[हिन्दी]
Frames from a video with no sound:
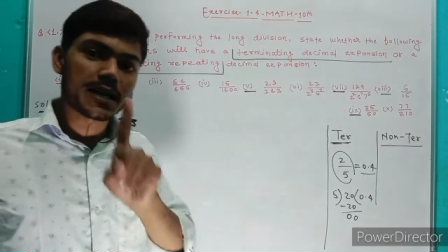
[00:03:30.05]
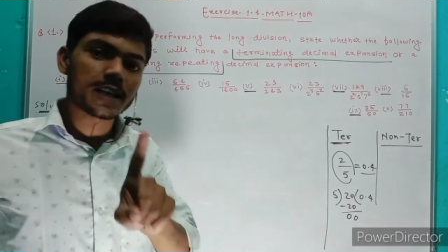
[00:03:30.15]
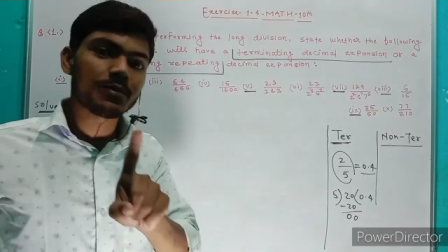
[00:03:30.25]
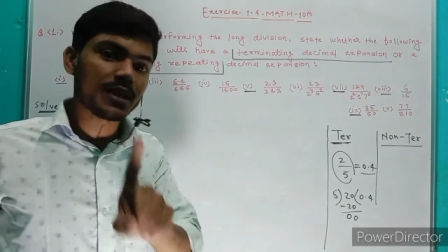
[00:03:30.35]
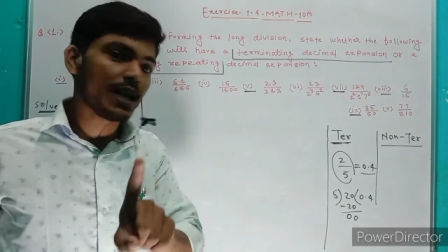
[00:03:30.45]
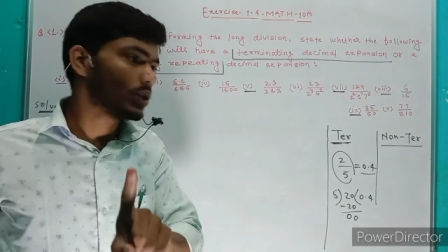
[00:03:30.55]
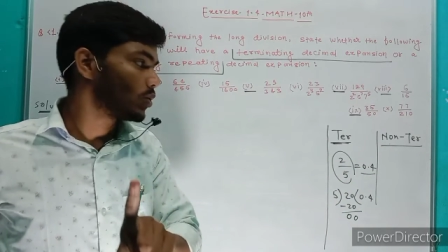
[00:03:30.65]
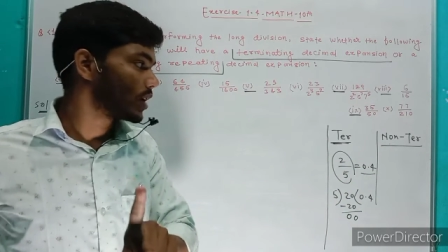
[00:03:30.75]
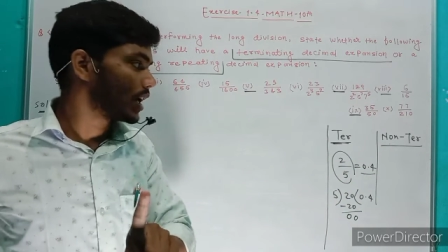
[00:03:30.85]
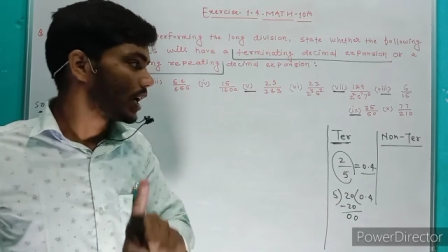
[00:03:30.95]
टर्मिनेट
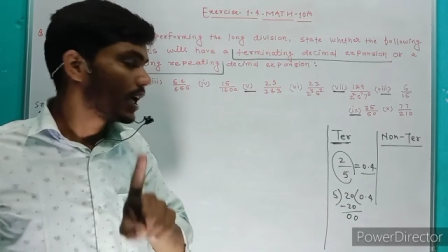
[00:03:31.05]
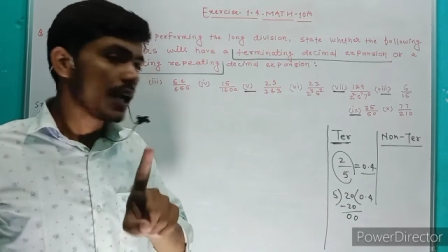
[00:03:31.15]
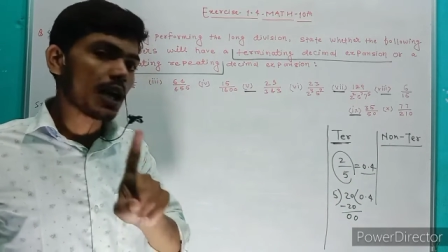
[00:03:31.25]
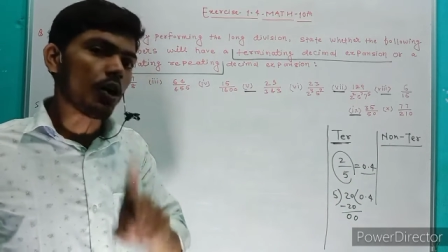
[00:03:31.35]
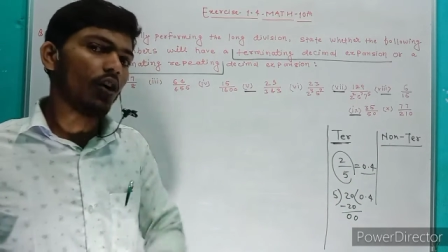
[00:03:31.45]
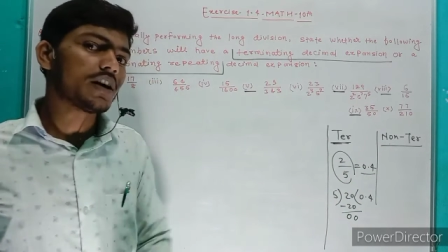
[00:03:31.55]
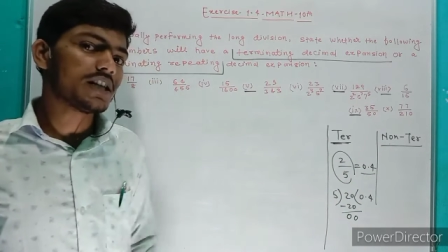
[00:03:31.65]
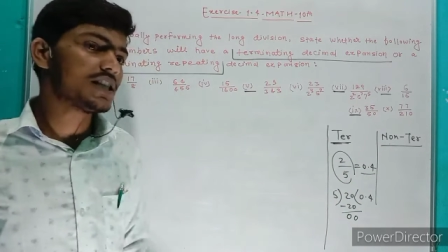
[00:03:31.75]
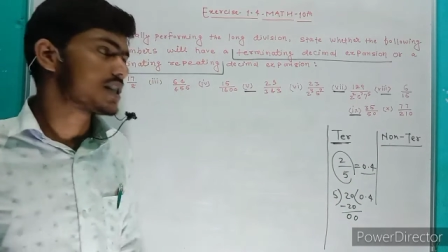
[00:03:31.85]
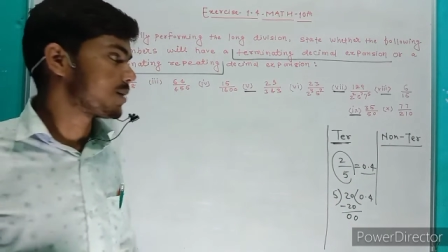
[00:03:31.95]
हो गया एक और
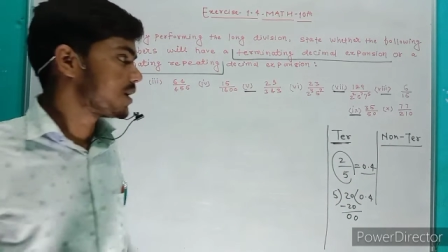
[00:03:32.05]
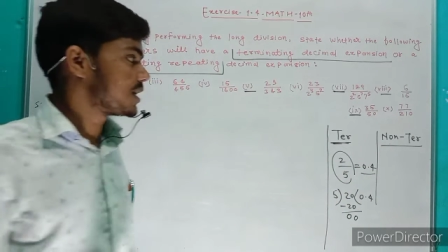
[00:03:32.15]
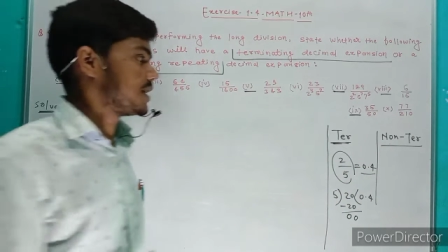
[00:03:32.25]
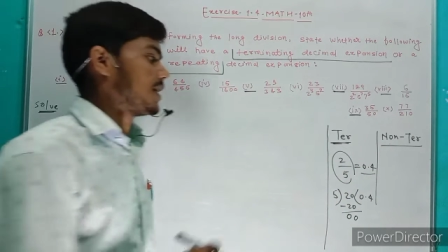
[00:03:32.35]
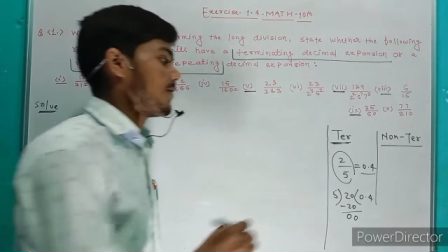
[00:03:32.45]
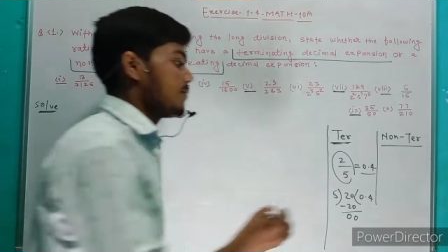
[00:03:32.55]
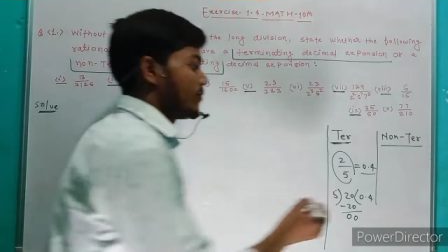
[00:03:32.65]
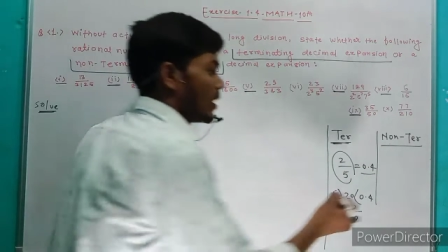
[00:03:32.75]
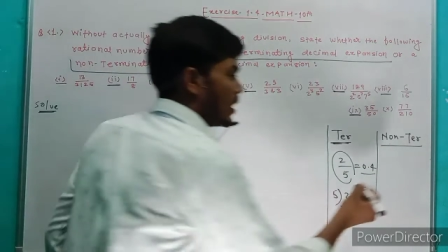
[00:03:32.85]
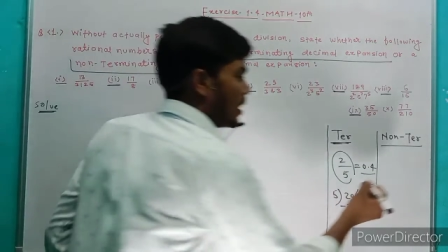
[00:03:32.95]
डिजिट हम लेते हैं